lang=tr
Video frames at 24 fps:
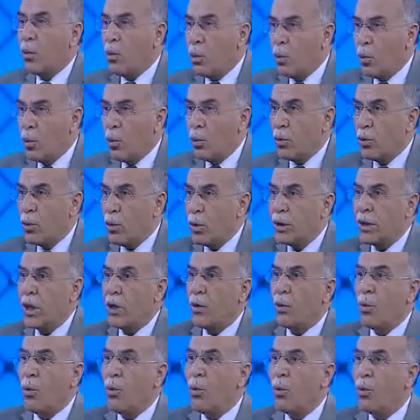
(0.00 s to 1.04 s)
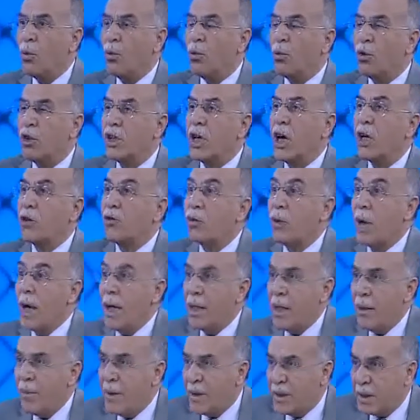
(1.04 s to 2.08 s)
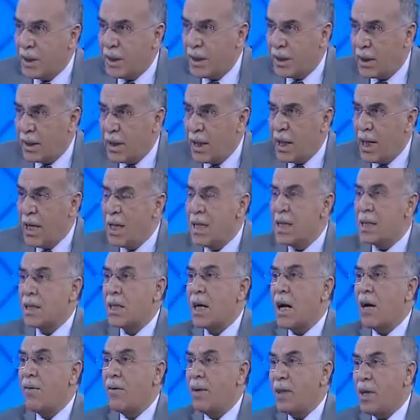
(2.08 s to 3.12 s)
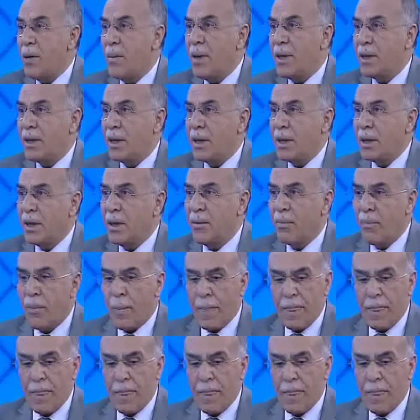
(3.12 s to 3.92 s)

un oluyor. Sen o unu çarçur edemezsin ki, israf edemezsin ki.